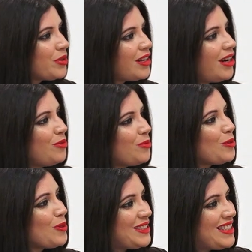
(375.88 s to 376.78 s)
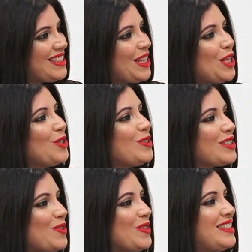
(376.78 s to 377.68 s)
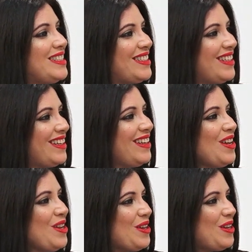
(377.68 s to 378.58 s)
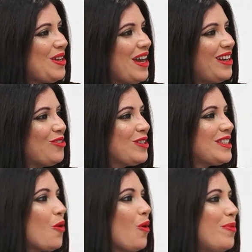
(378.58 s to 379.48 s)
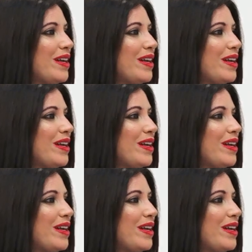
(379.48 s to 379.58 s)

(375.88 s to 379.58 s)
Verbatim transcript: porque claro, por lo que estás diciendo es que no existe eh, algo que sea igual